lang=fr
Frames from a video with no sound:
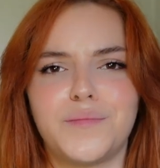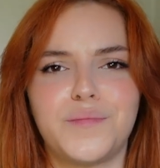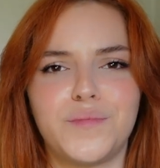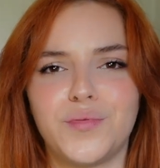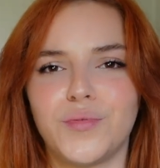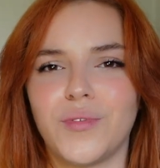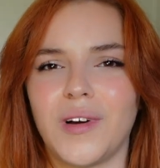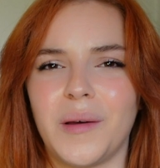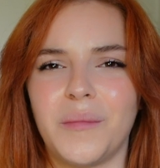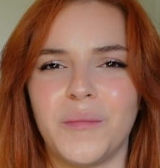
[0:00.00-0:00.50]

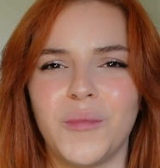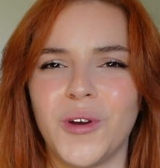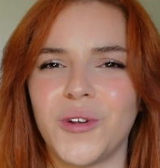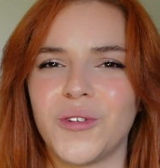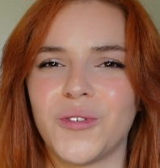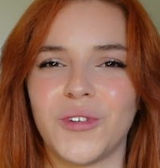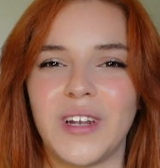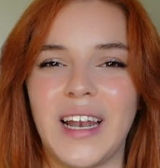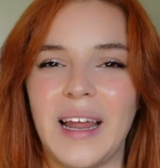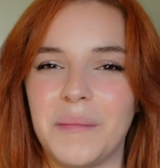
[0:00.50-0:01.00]
pour un
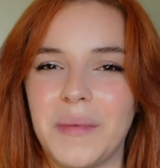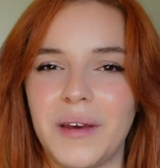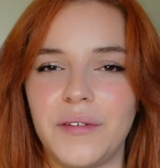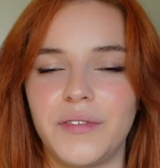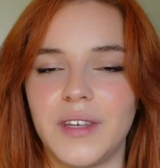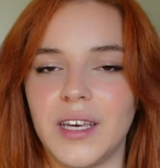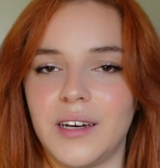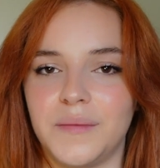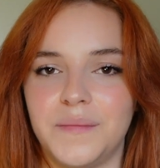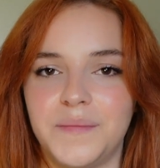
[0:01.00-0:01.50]
meurtre de la
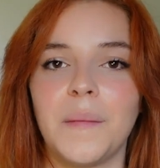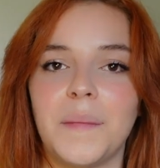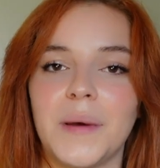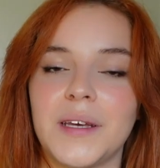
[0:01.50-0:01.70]
mafia.